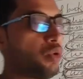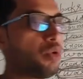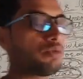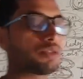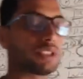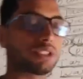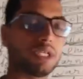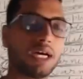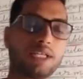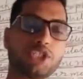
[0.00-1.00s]
वो
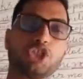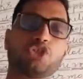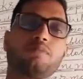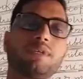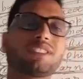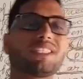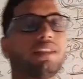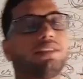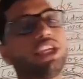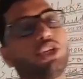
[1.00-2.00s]
हर चीज़ों में
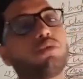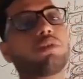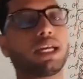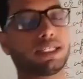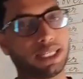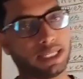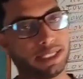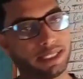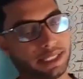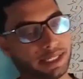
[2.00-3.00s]
शांति ढूंढना
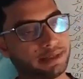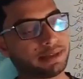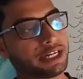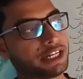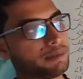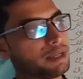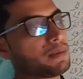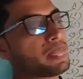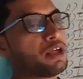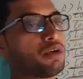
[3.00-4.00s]
चाहते थे गेटिंग में
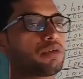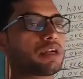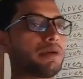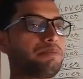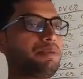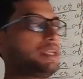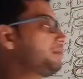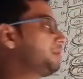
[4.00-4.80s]
वो कभी